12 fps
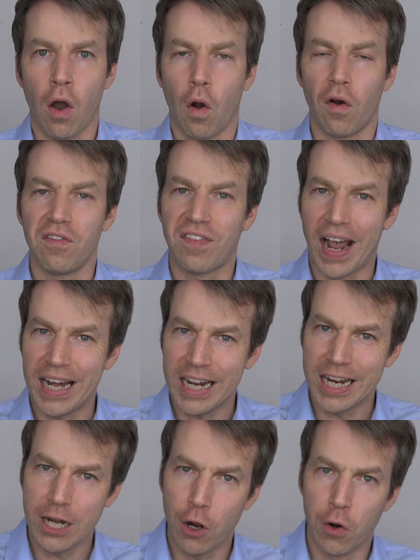Und
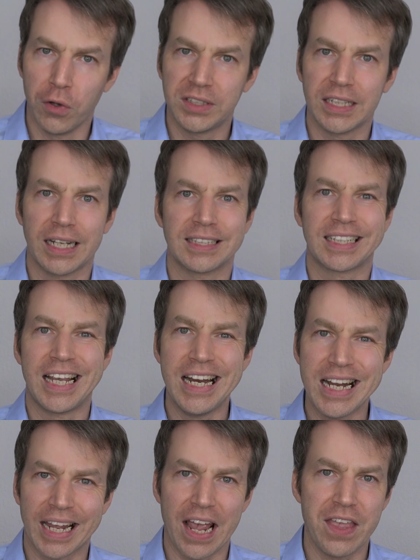weiterhin erhöht sich das
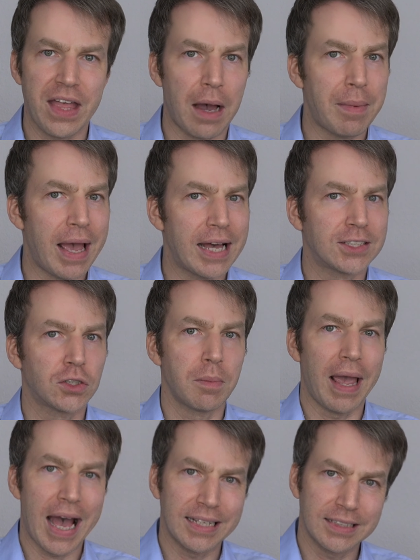Kindergeld aber erst
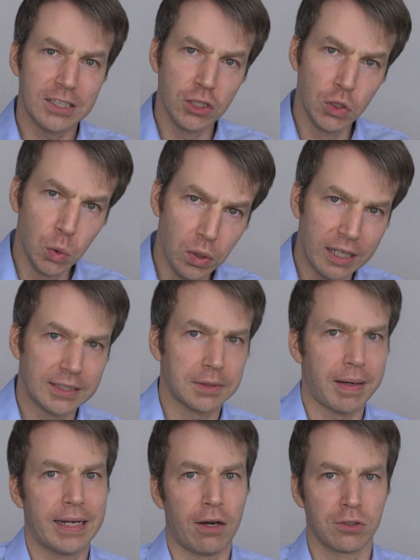zum 1. Juli
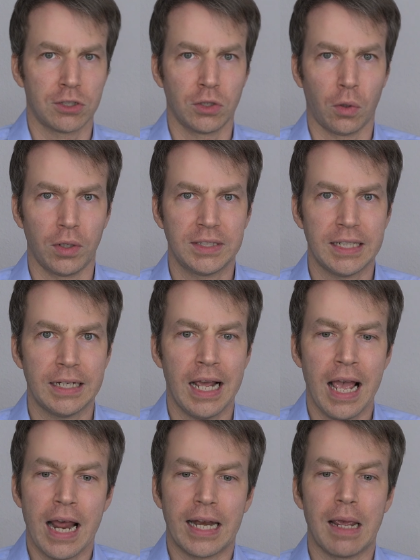2019,
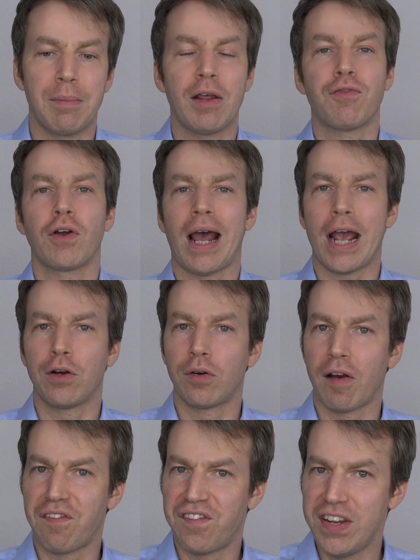nämlich von
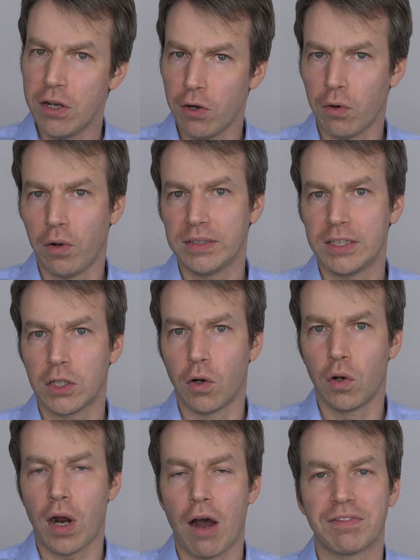194
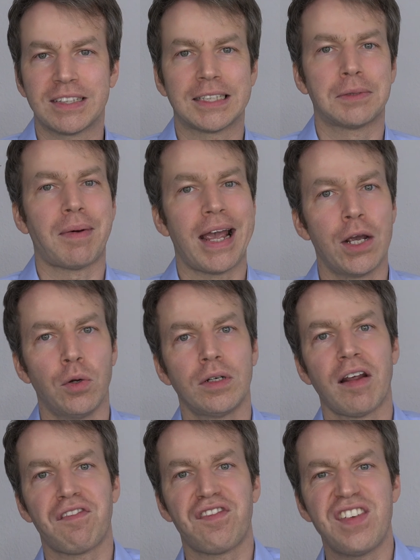Euro auf
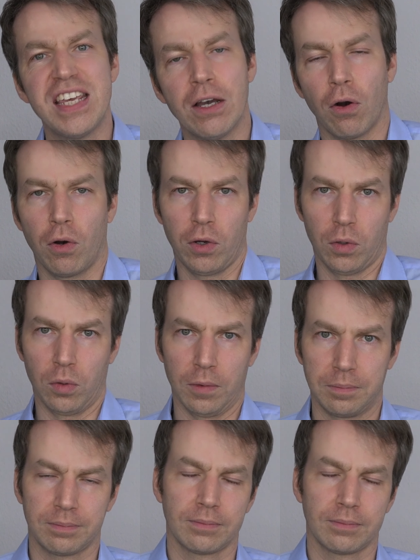204 Euro.